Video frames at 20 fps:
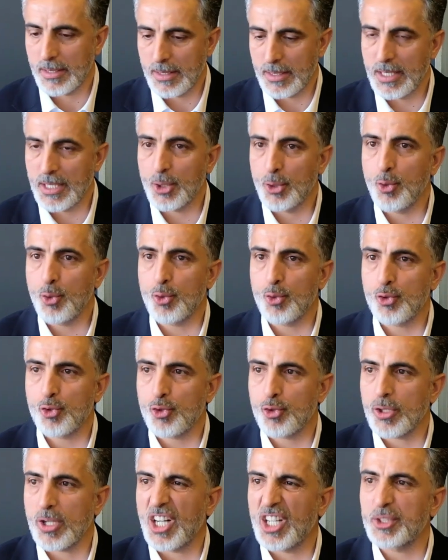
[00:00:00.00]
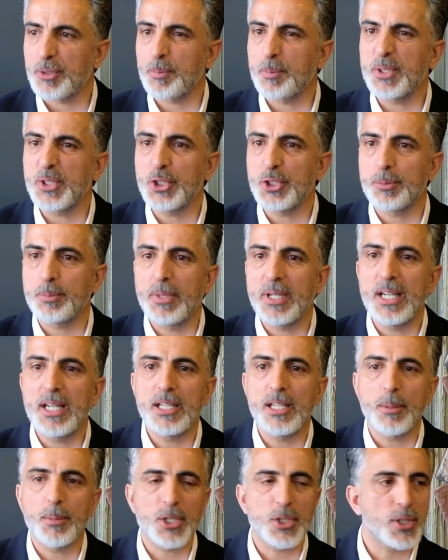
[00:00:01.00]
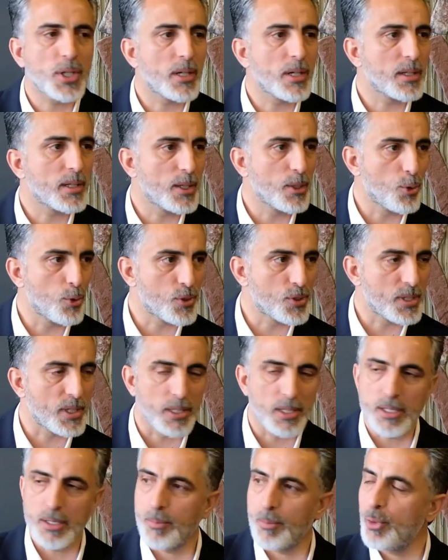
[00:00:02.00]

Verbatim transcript: 760 belediye başkan adayı gösterdik.